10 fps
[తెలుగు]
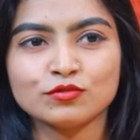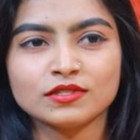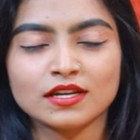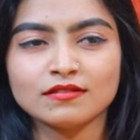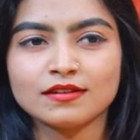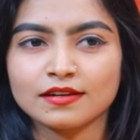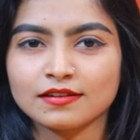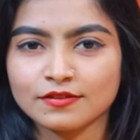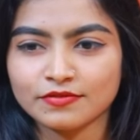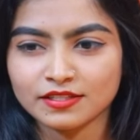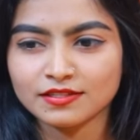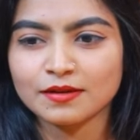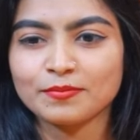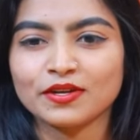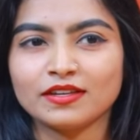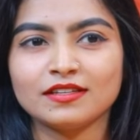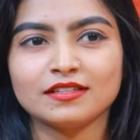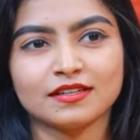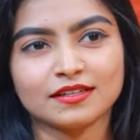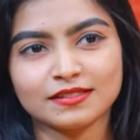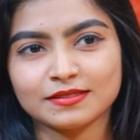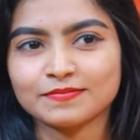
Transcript: చూసారో దానికే ఫిక్స్ అయిపోయి ఇంకా